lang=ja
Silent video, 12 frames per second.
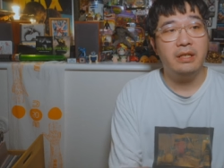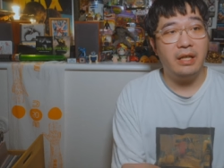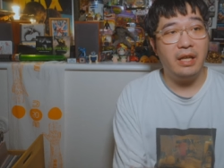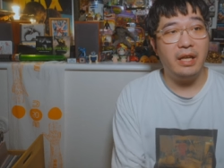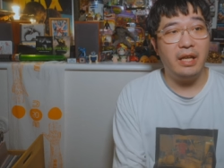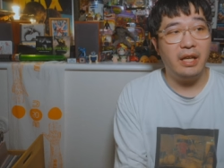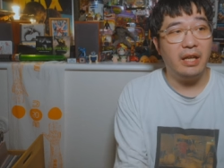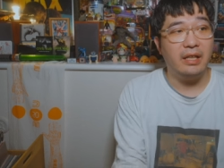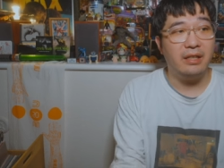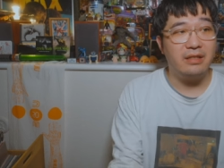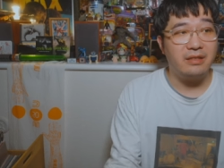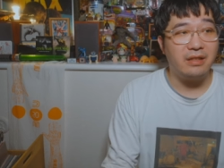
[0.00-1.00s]

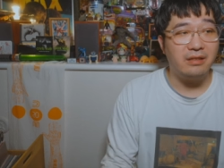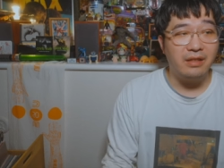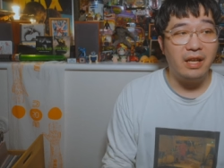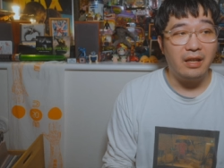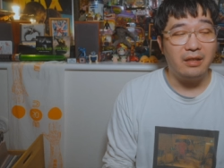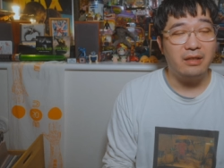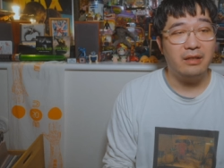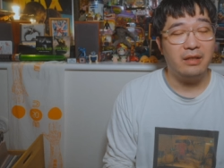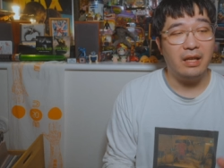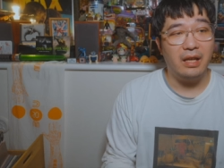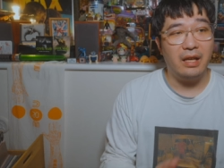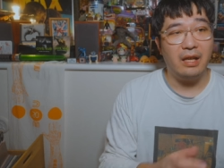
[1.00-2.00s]
えー、デジタルで、
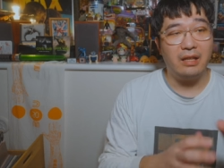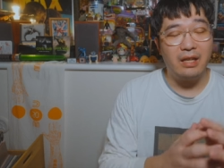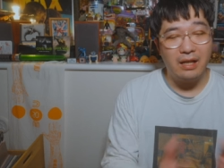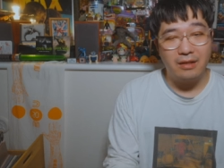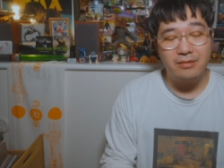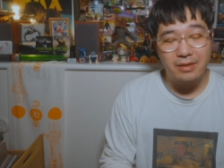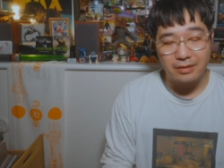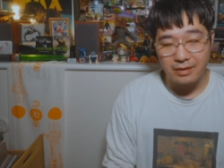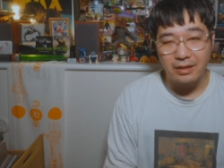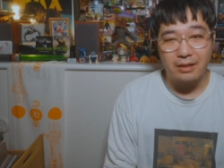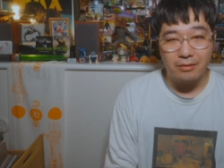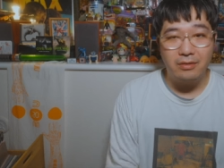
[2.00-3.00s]
えー、カラーの作
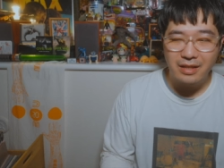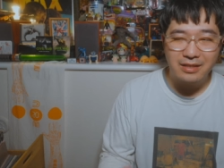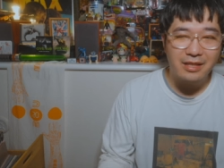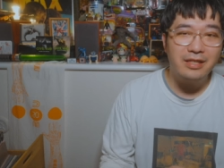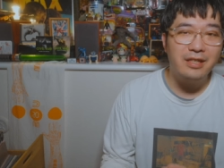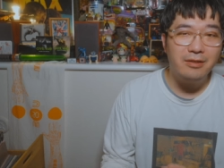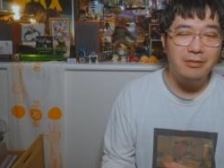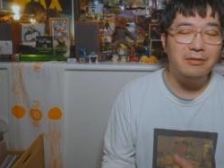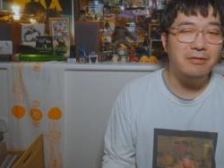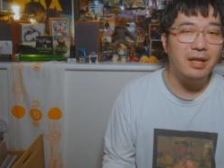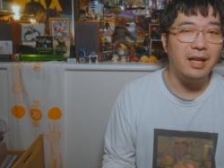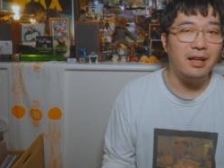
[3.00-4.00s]
品だと。で、ジェシーの
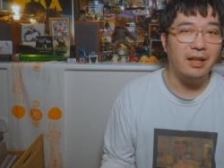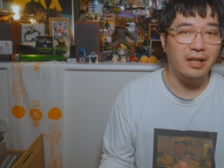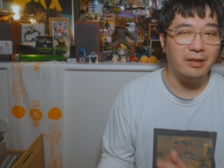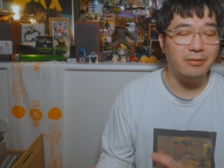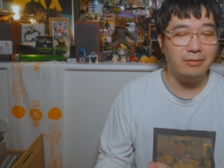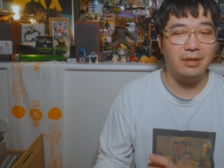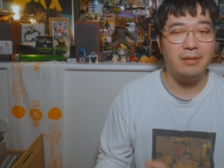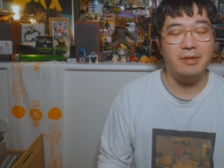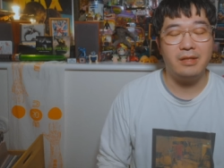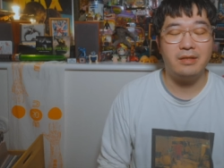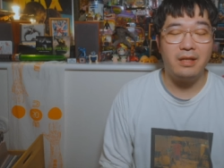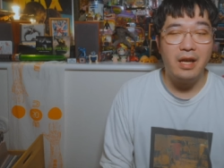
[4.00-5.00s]
方は、えー、ニコの
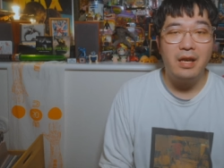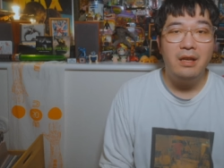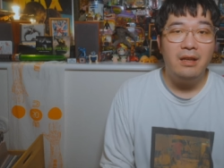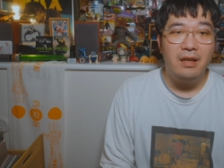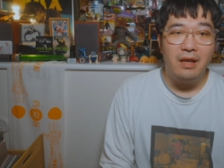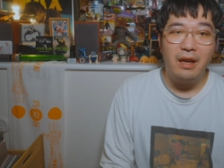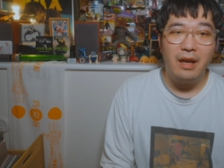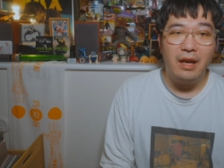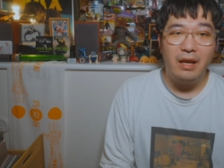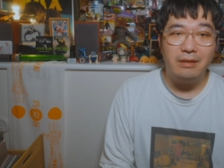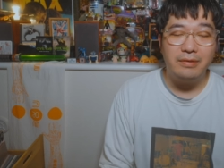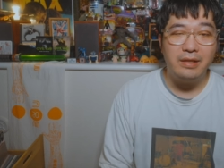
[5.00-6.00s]
カメラでしたね。
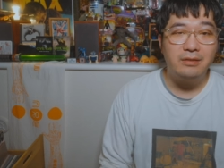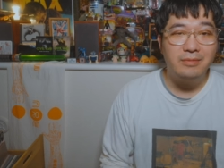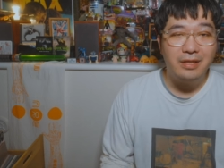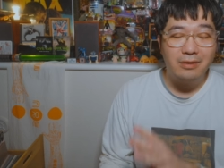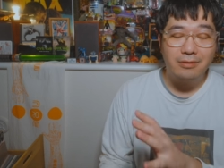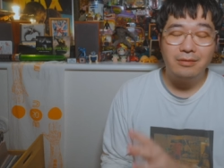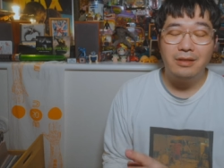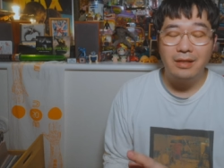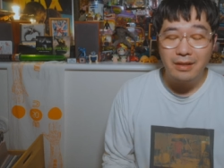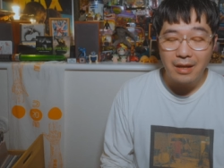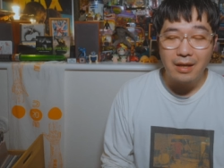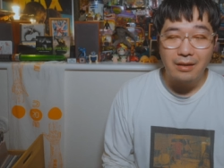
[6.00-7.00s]
えー、フィルムで撮って
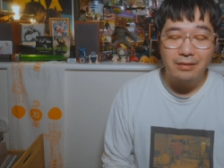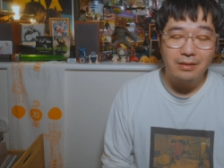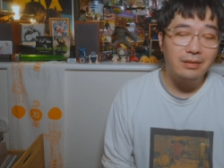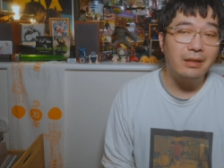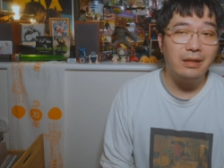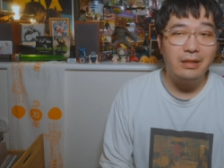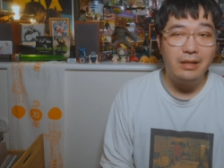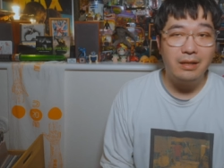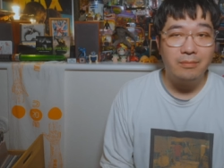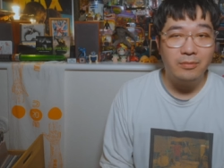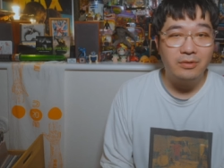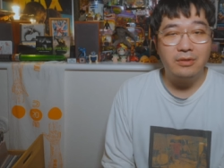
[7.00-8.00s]
て、で、さら
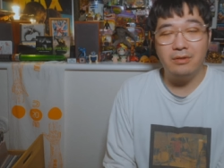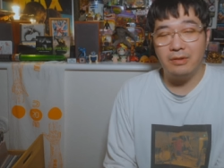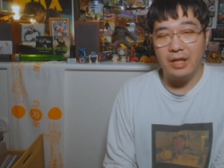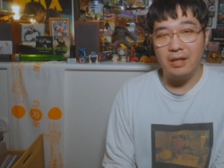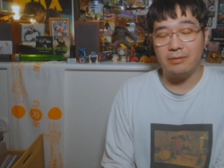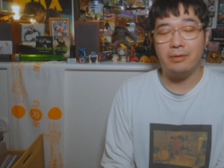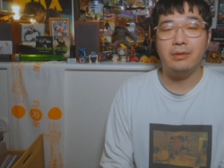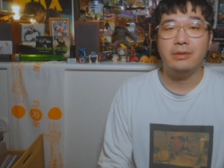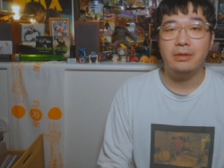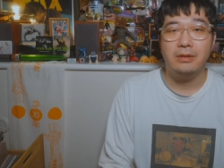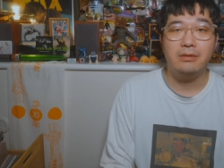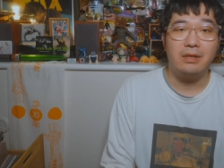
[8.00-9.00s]
にモノクロであると
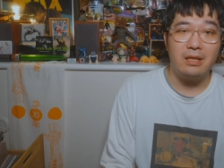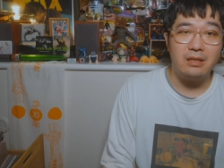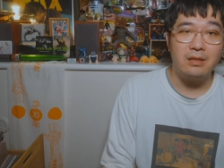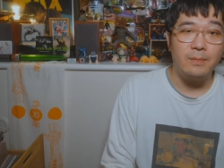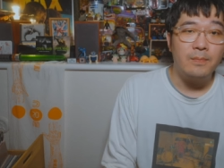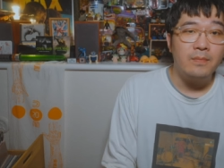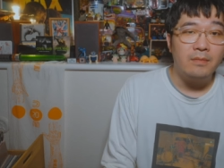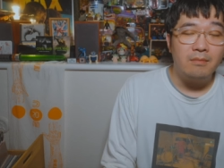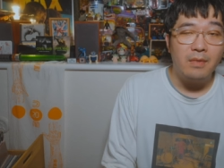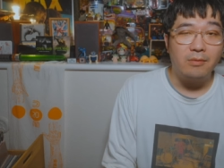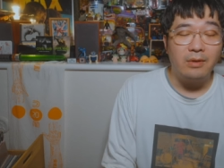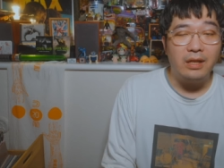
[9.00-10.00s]
いう感じ。
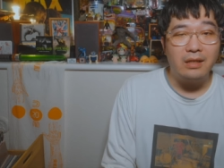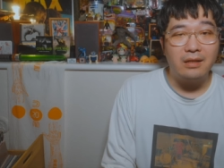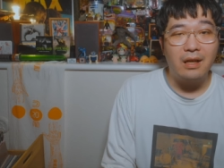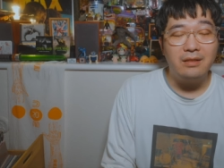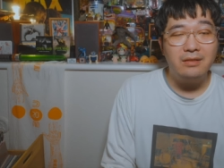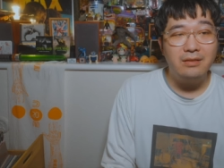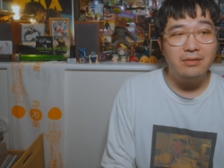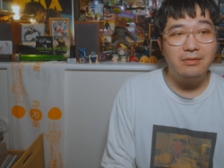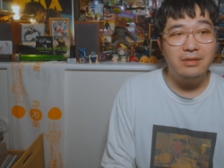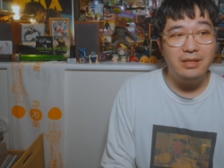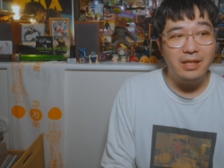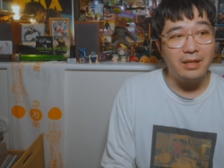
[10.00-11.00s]
まあ、これが単
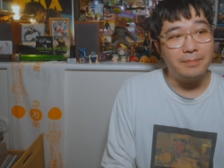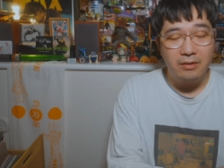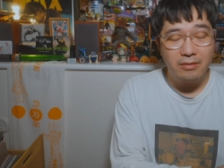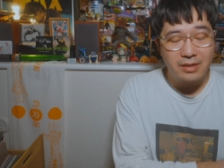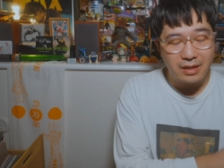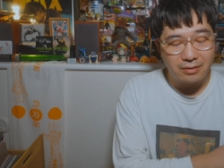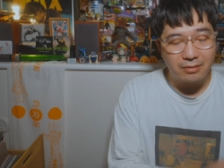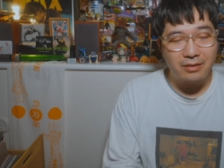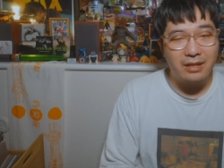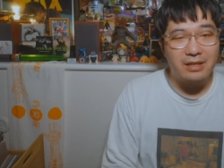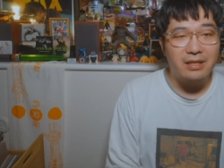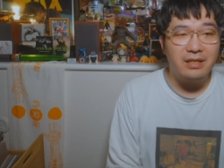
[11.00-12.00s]
純に、どっちが撮っ
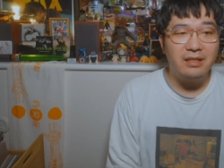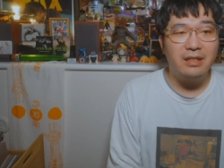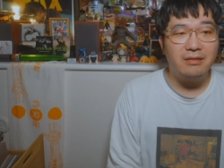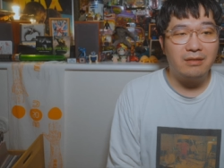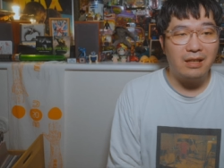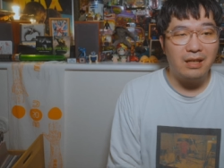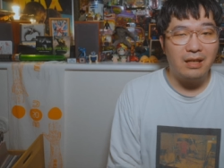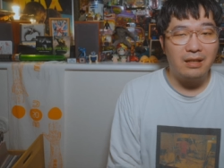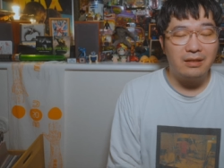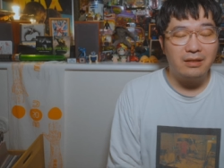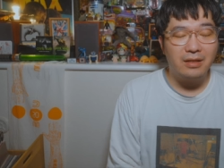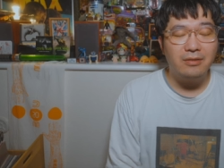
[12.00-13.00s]
た写真なの
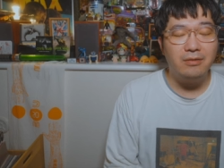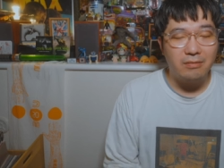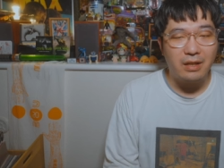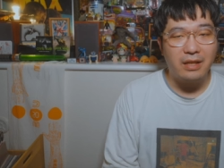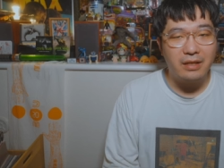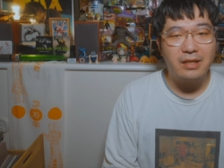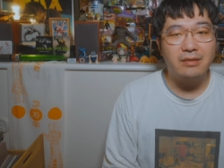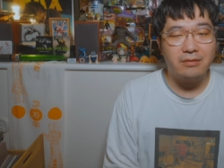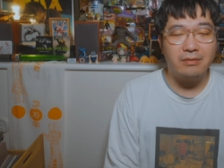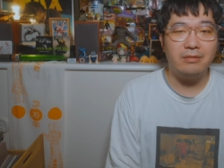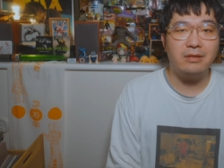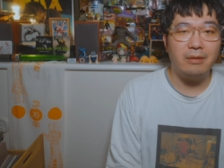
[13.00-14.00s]
かっていうのを分かりやす
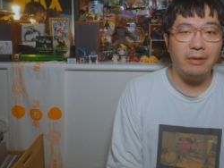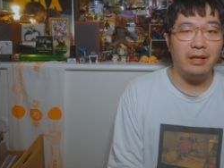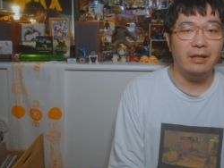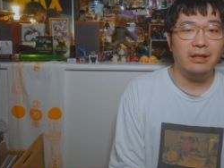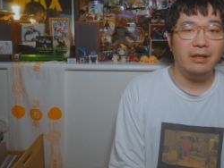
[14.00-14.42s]
くするため